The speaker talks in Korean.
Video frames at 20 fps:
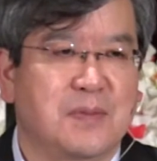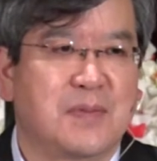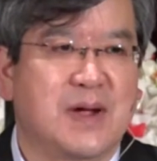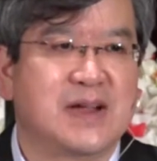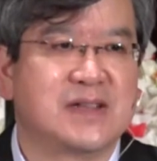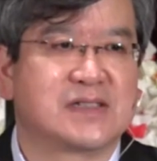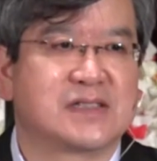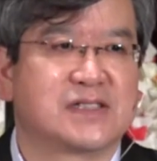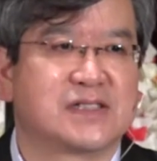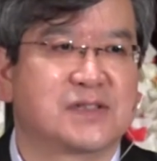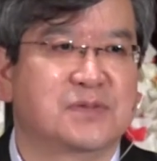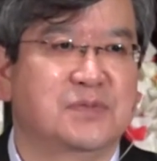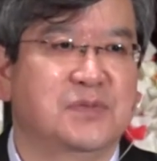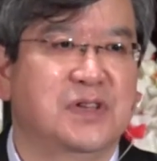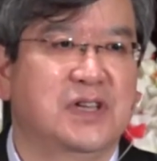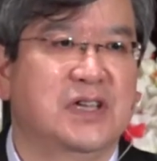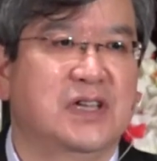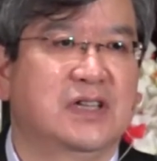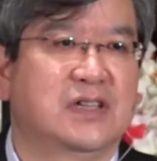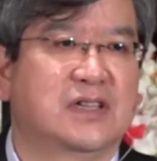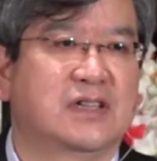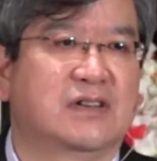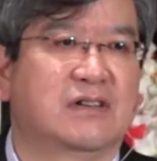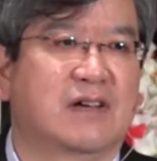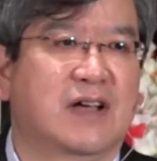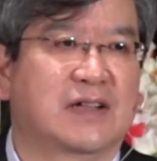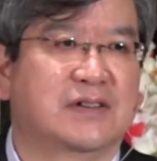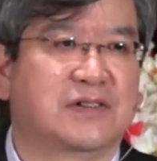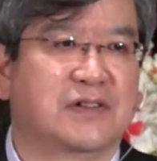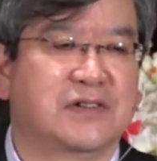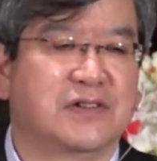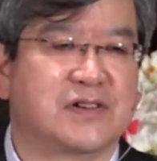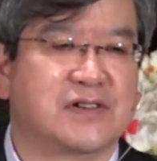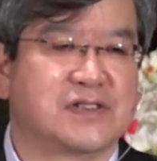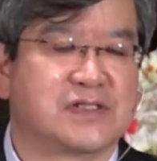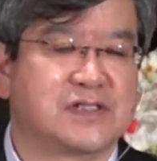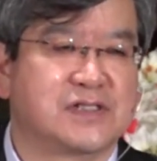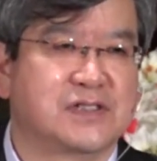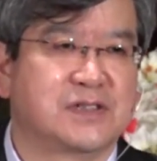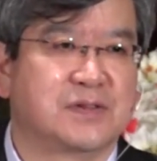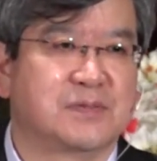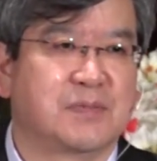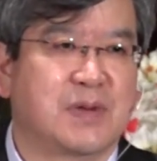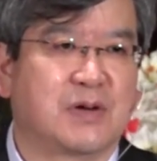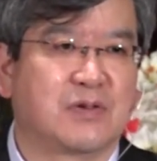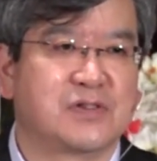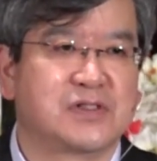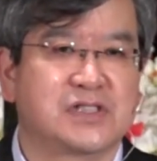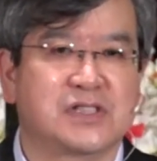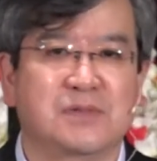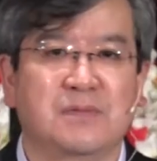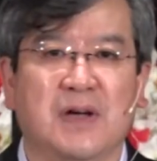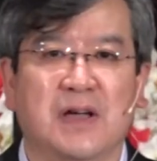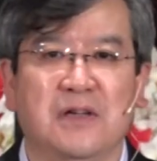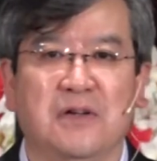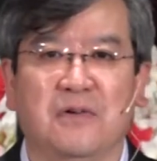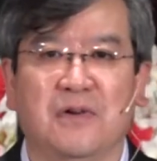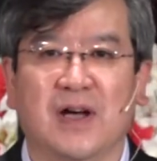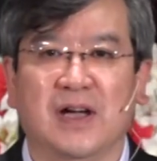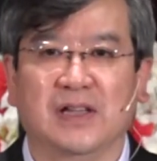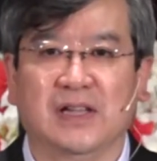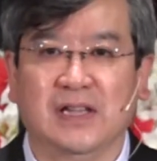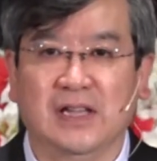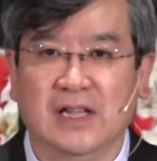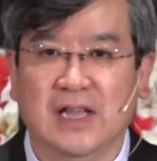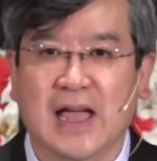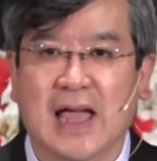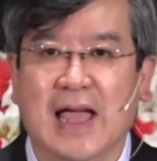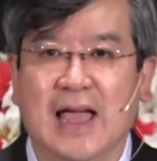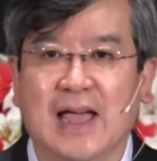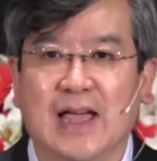말씀이 들어갔던 것은 바로 시바 여왕이